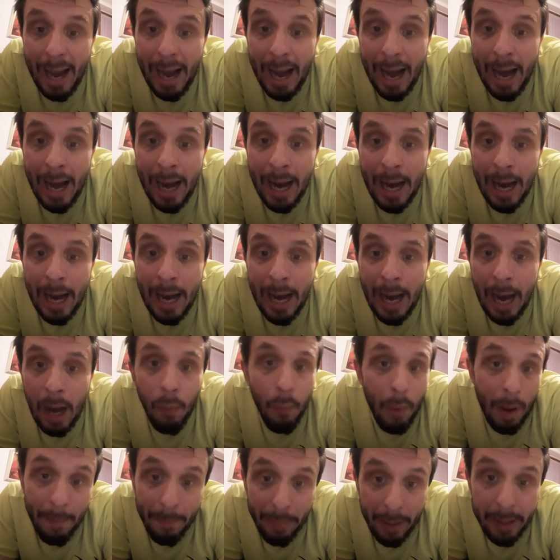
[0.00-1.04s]
a, a
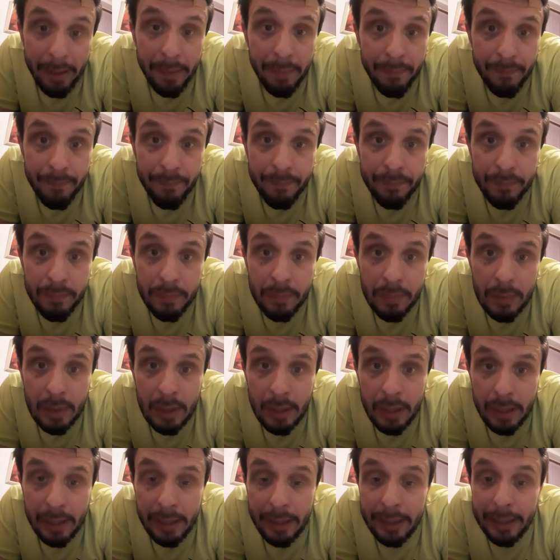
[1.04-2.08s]
Wembley
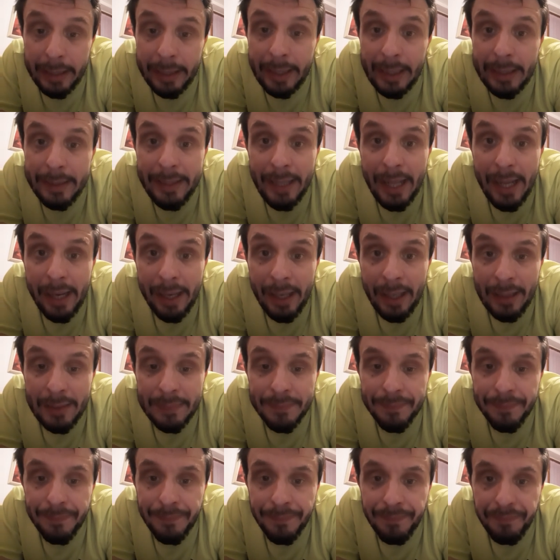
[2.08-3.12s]
in Inghilterra
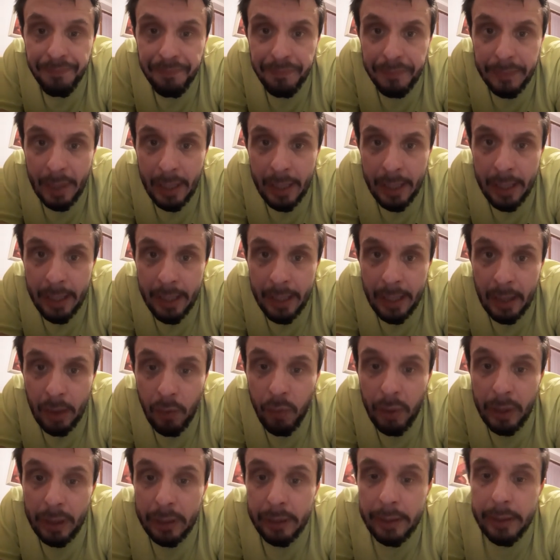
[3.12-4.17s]
e
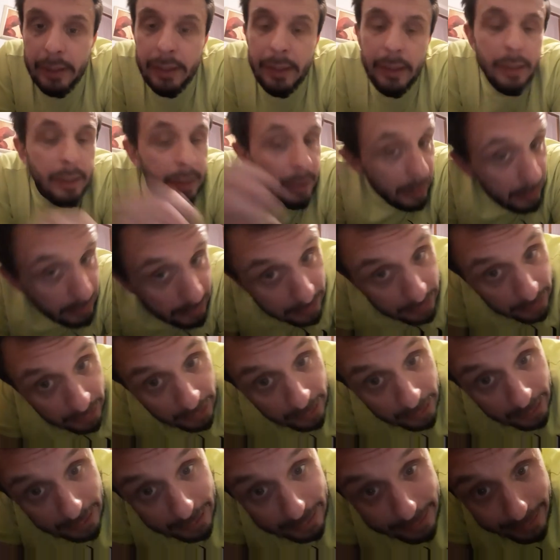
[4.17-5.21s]
quindi
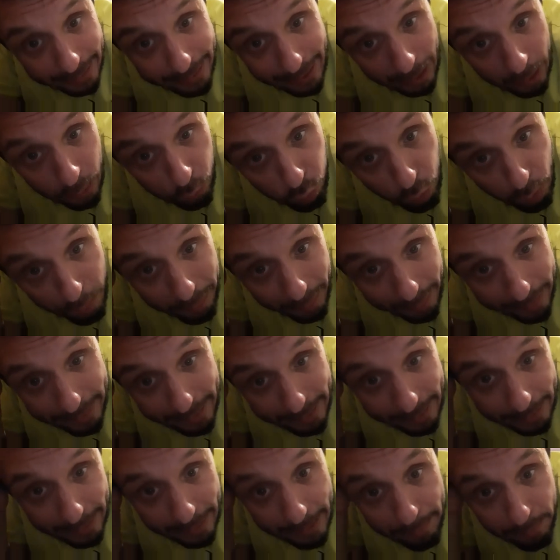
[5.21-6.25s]
saranno due
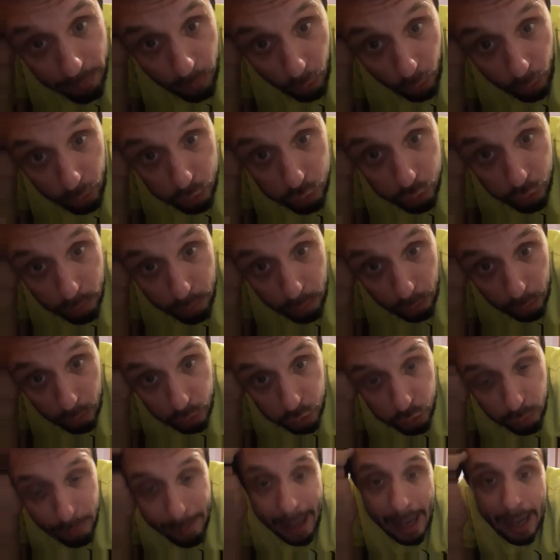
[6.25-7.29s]
partite molto
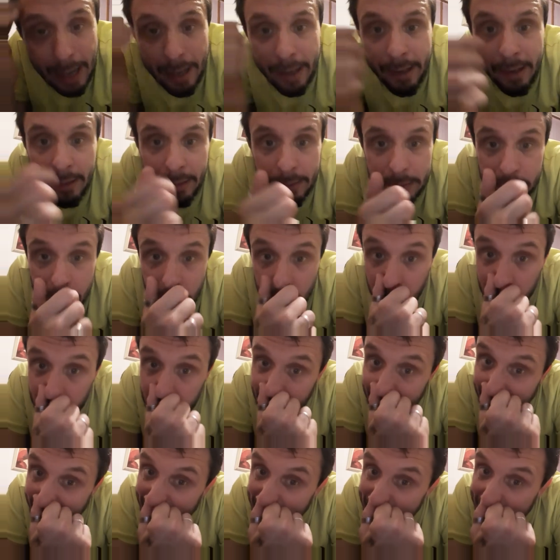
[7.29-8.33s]
molto belle, secondo
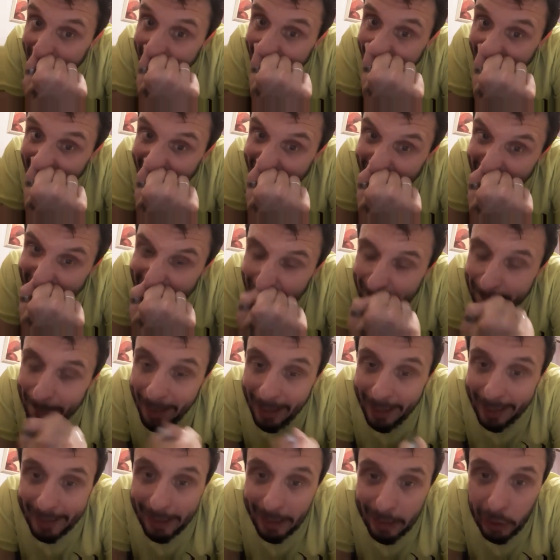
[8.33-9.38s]
me, perché anche la
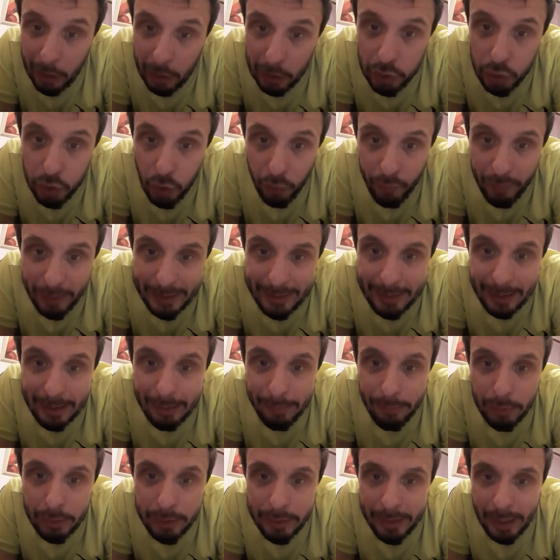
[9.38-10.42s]
Danimarca, che oggi ho visto, ha
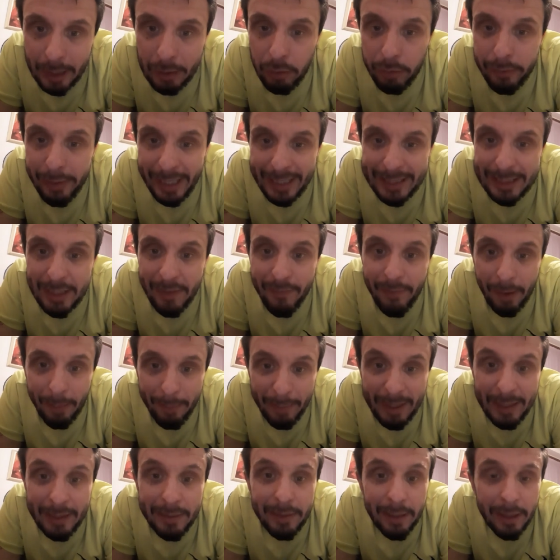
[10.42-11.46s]
dimostrato di essere
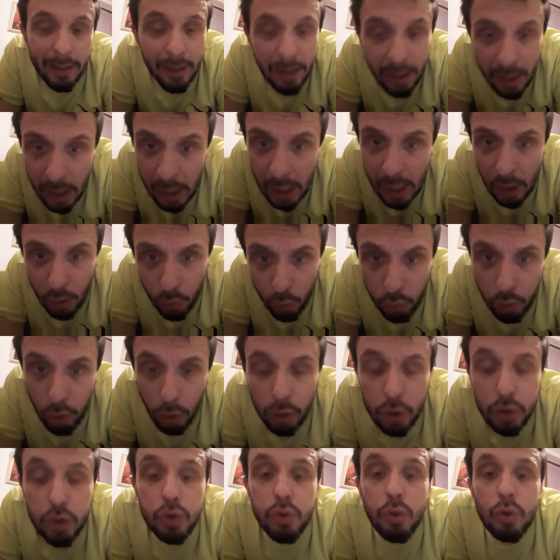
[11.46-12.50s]
veramente un
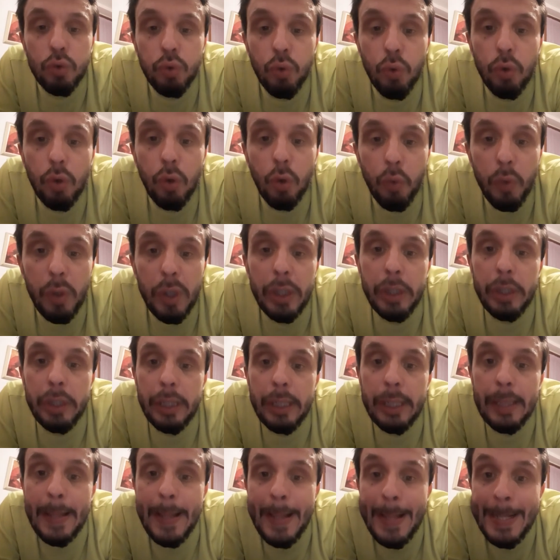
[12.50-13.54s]
osso duro,
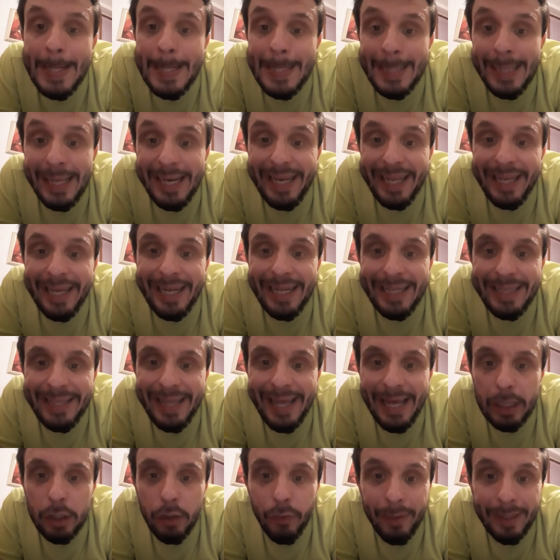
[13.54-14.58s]
quindi
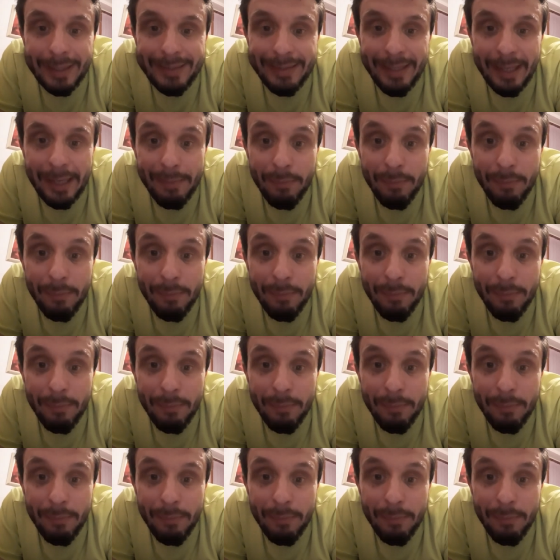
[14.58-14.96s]
l'Inghilterra dovrà stare